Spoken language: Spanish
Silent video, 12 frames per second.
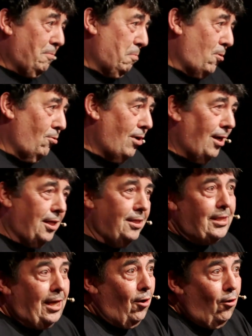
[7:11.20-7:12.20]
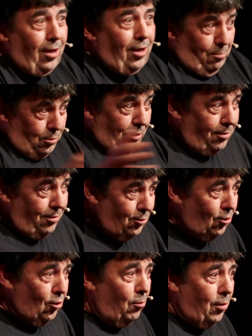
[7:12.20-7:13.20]
con la Lindsay Lohan pues, haciendo
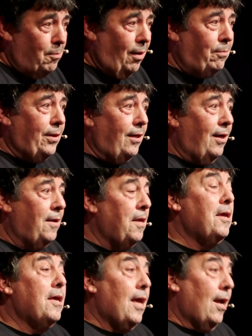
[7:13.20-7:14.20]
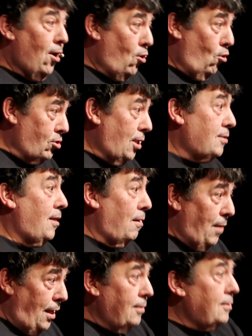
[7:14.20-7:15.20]
el doble papel, cosas de
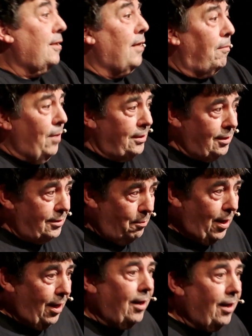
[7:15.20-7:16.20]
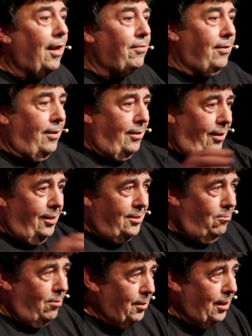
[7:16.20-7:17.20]
hermanas que también se separan al nacer y se
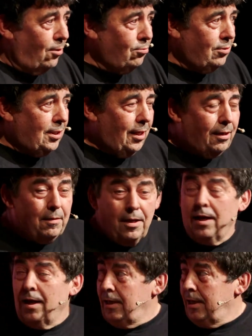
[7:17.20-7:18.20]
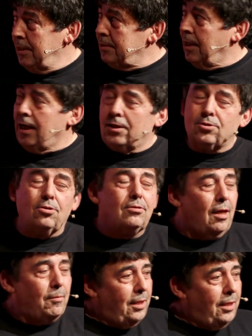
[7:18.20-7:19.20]
vuelven a juntar, y en este caso
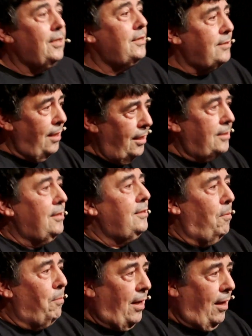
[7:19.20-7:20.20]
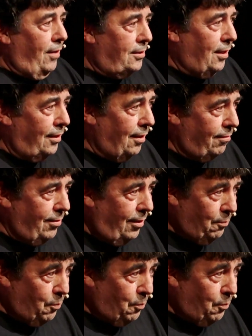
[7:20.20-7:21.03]
también es de las de separadas al nacer.